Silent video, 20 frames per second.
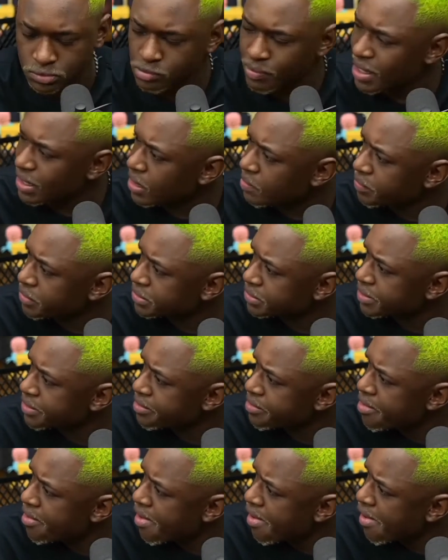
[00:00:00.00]
Como é que é a música?
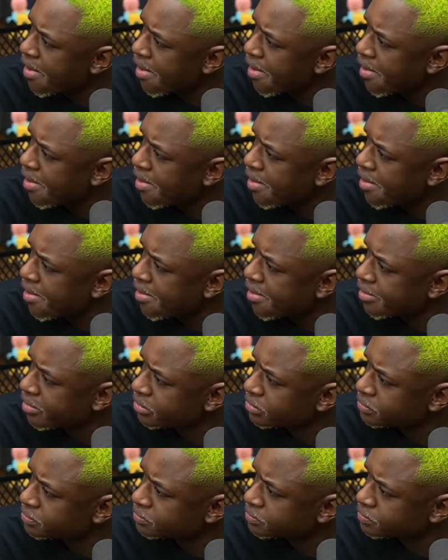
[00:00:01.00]

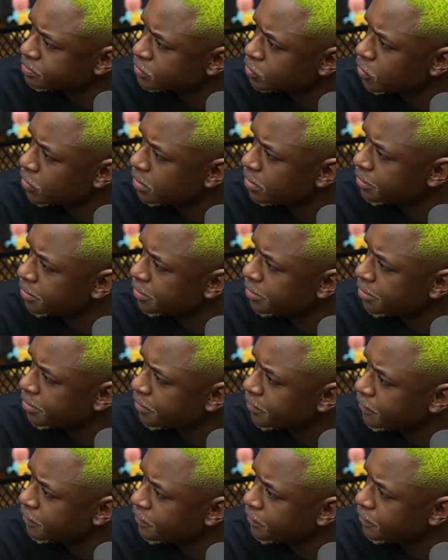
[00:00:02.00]

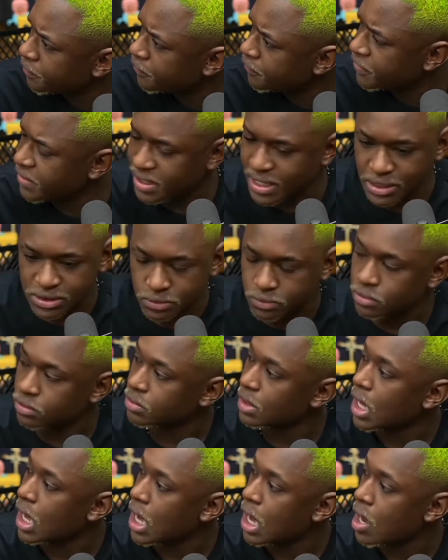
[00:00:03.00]
Ih. Fica de...
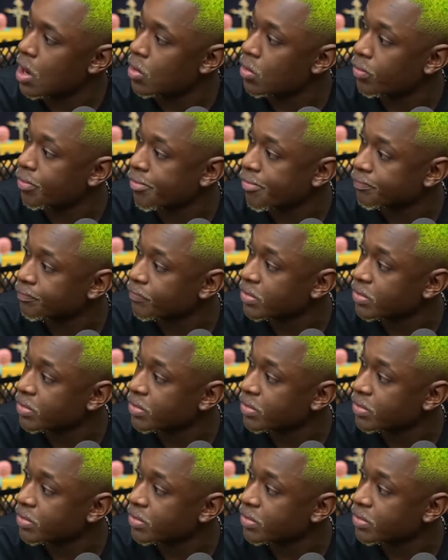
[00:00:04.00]
Não.